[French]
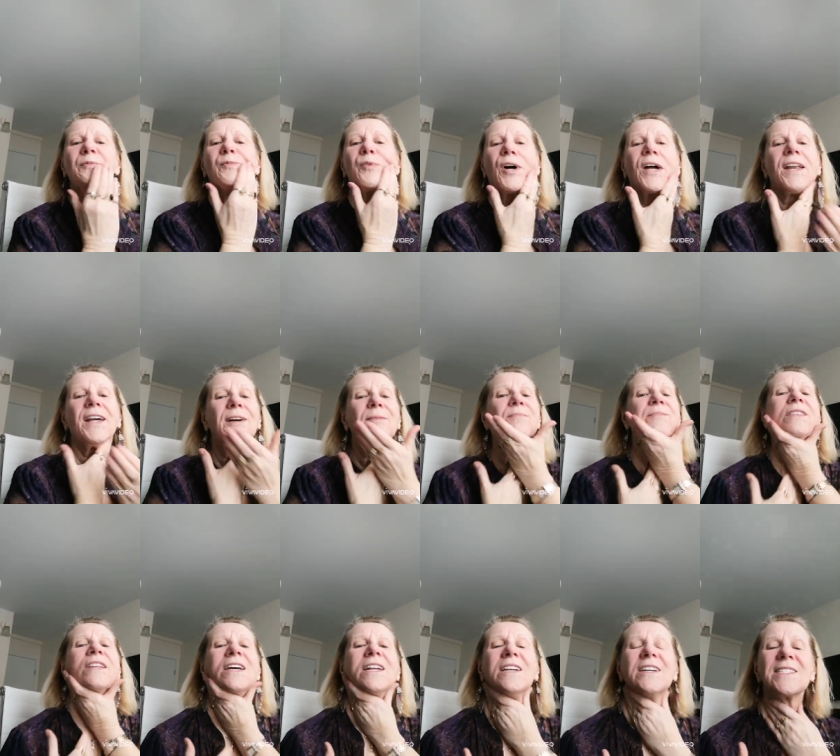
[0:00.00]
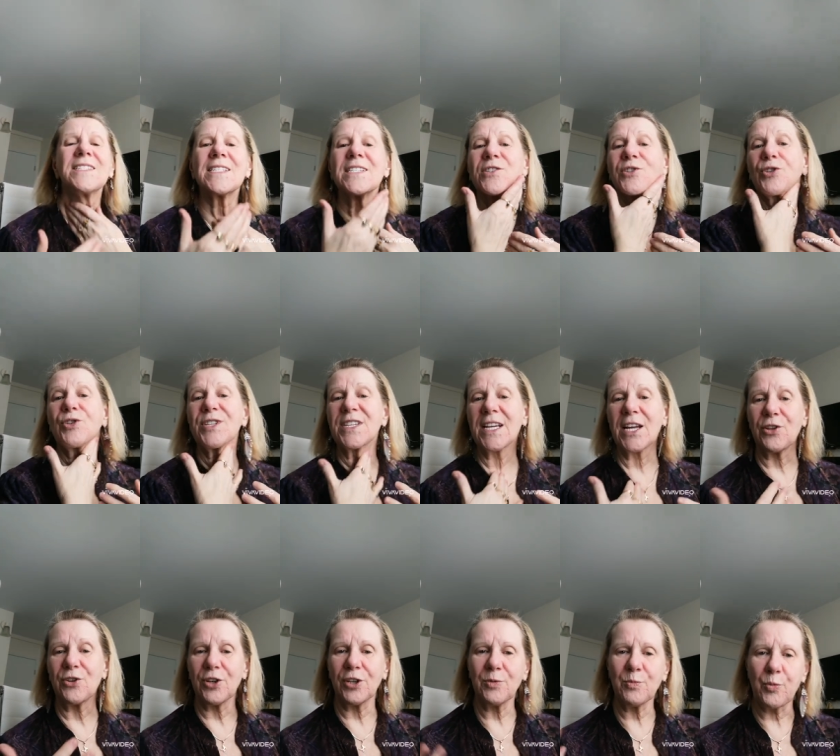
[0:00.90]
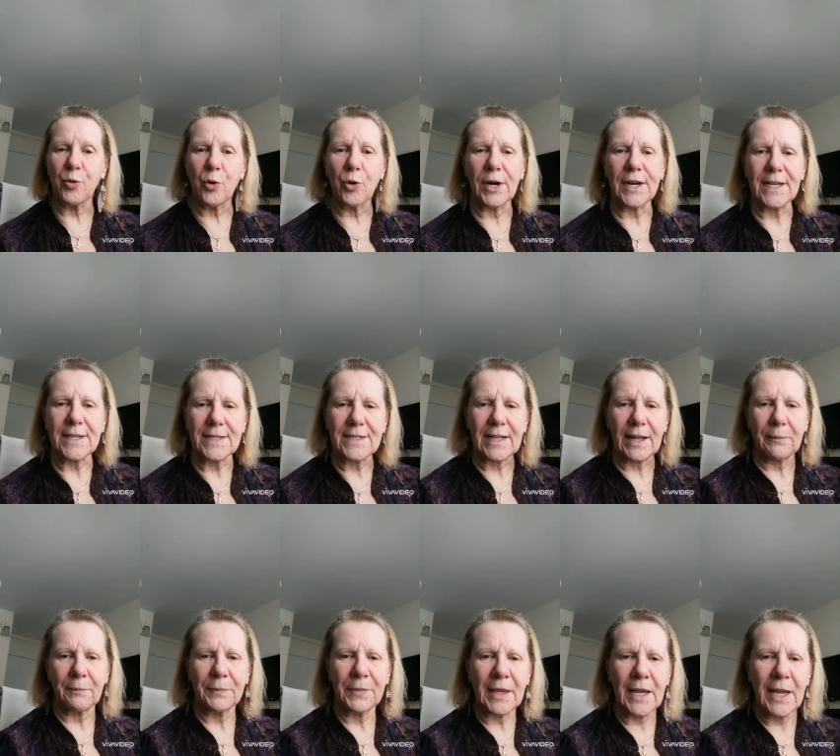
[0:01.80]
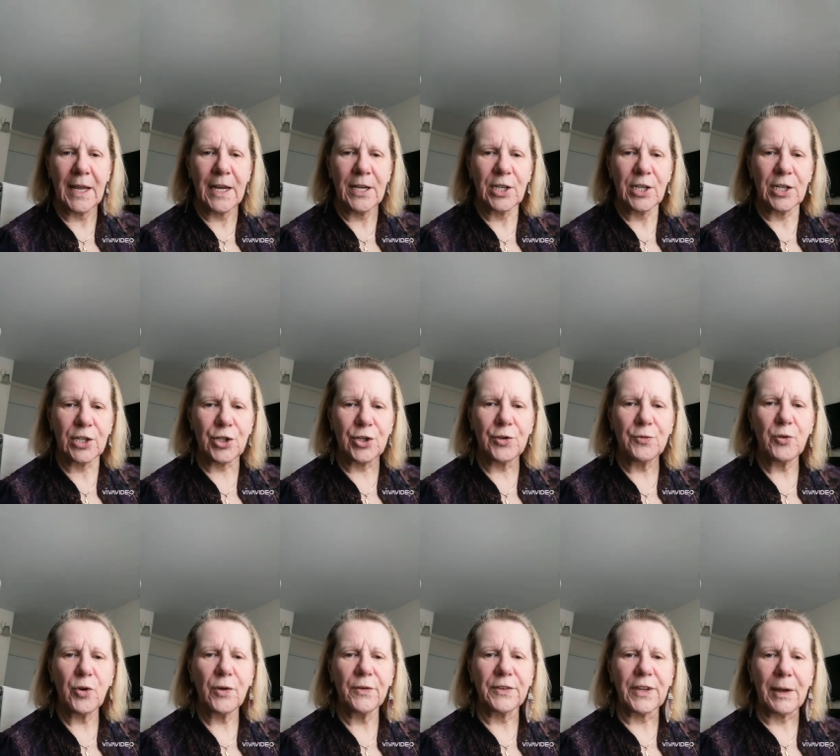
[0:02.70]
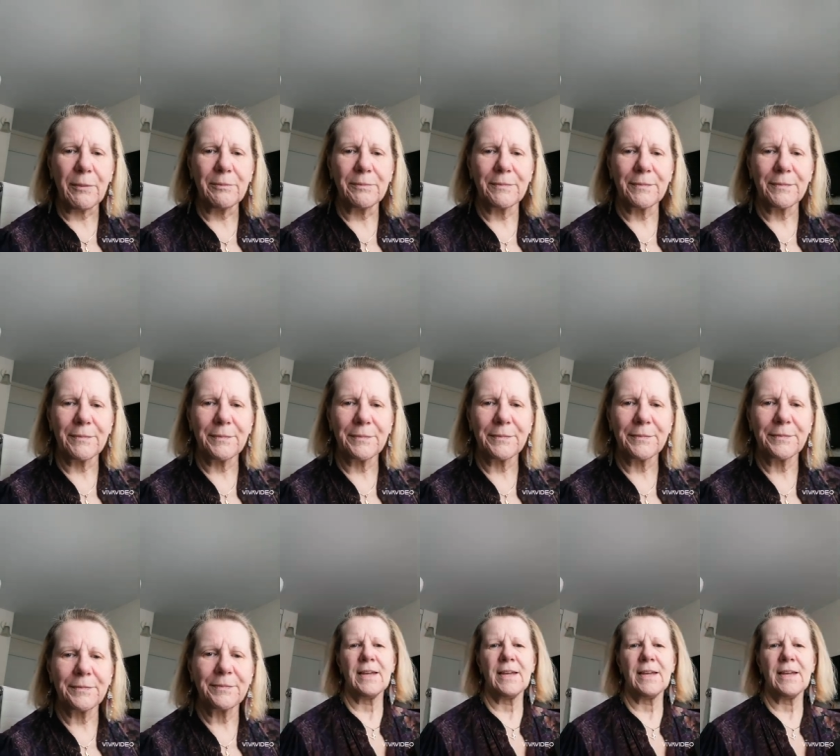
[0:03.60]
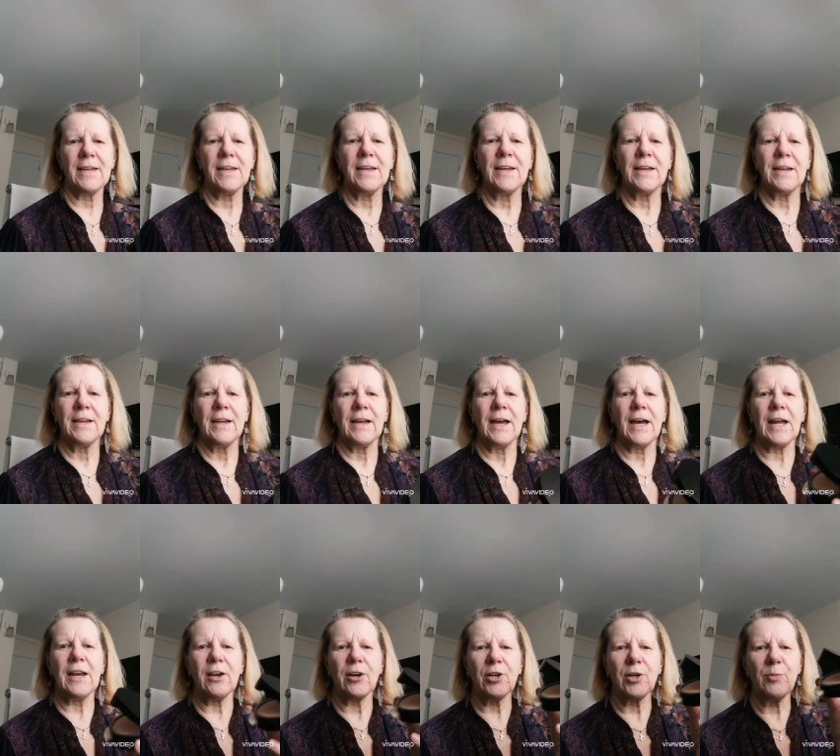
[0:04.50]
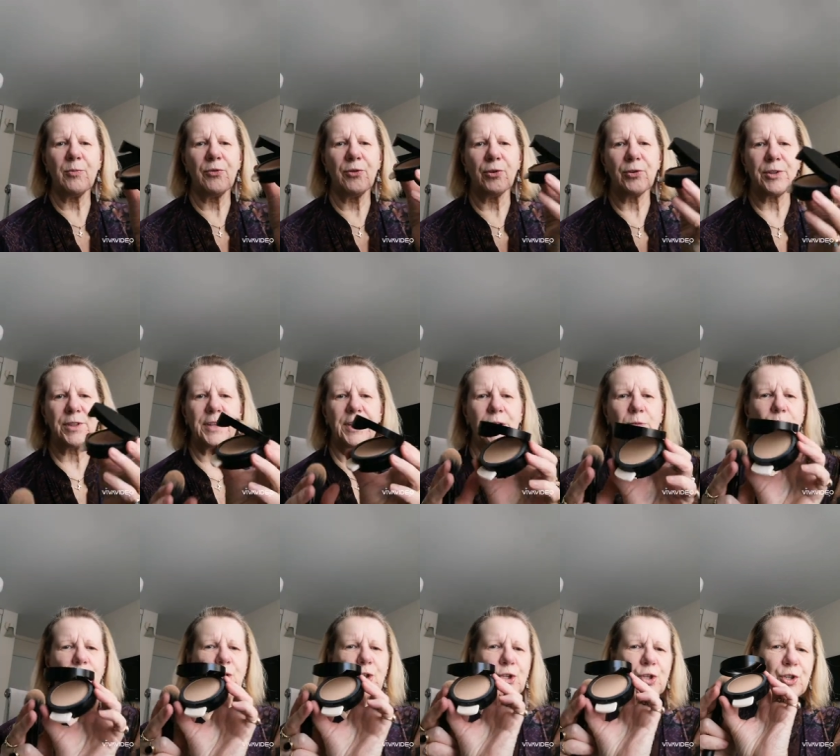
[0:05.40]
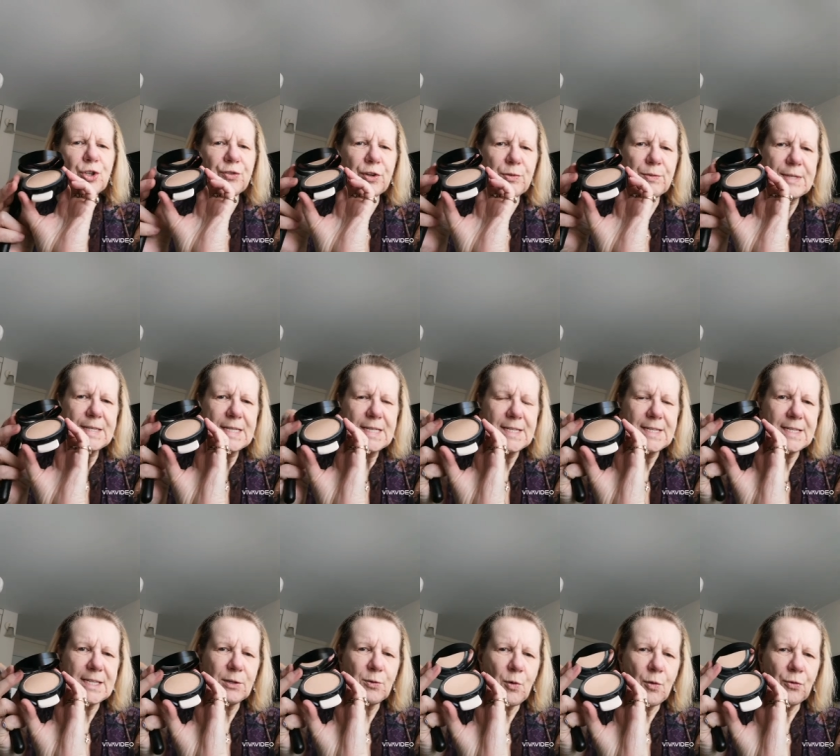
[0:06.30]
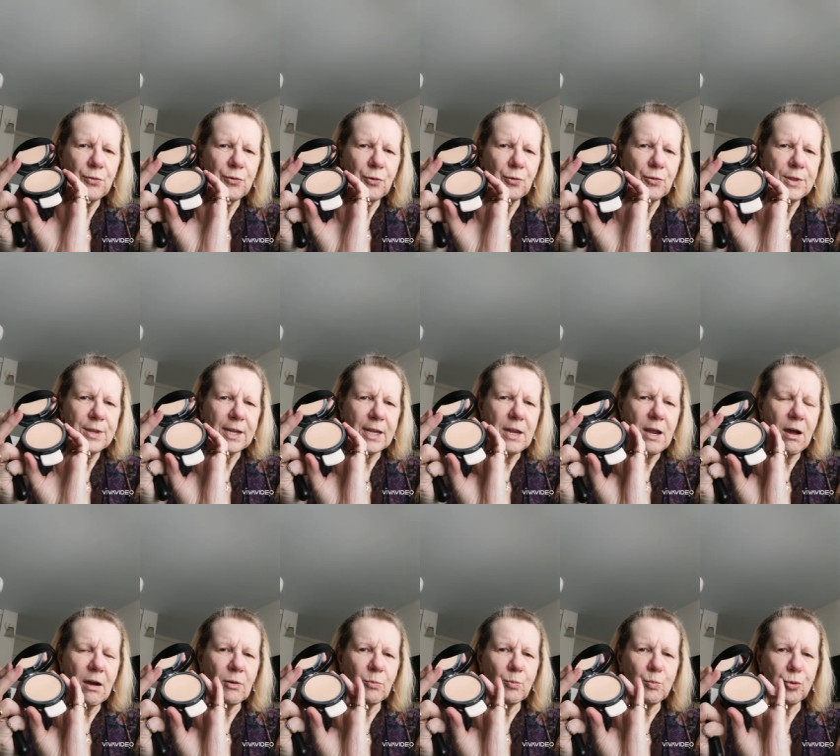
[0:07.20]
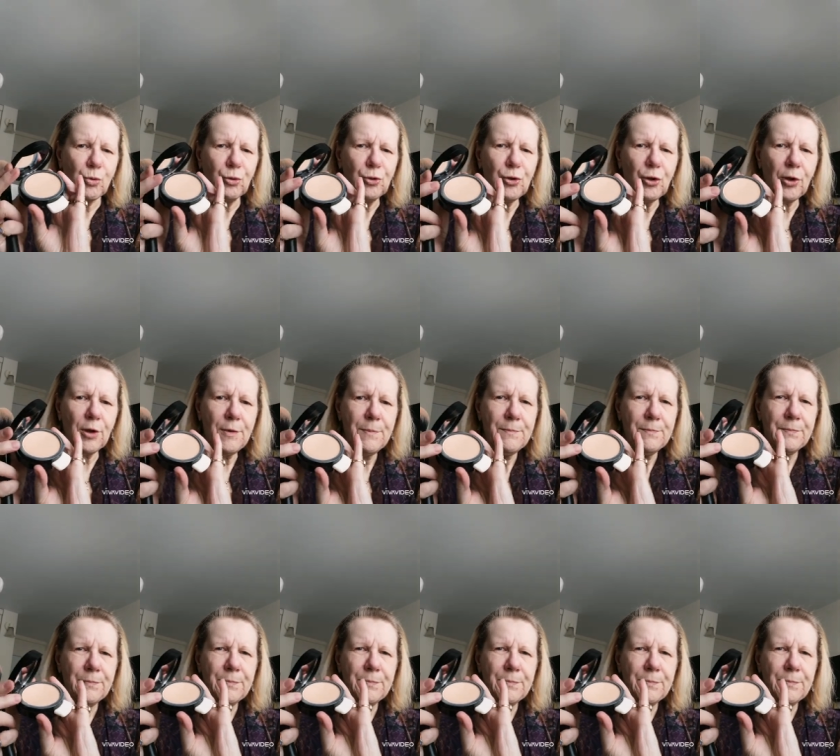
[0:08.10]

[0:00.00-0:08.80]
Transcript: Voilà, alors c'est ce que ça donne pour l'instant. Je vous reviens. Alors, comme fond de teint, aujourd'hui, je vais utiliser un fond de teint en poudre.